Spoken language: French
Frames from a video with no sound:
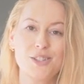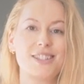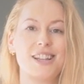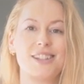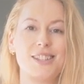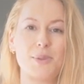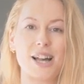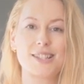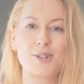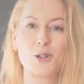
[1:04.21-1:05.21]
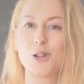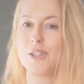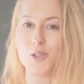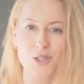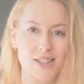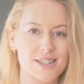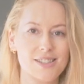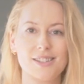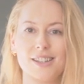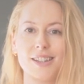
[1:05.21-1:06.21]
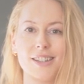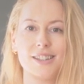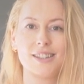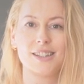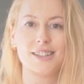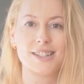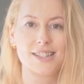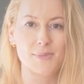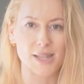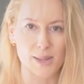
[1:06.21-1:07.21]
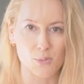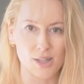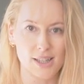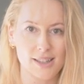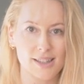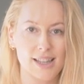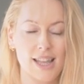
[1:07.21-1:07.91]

ça débarrasse le corps des toxines, des, des déchets métaboliques.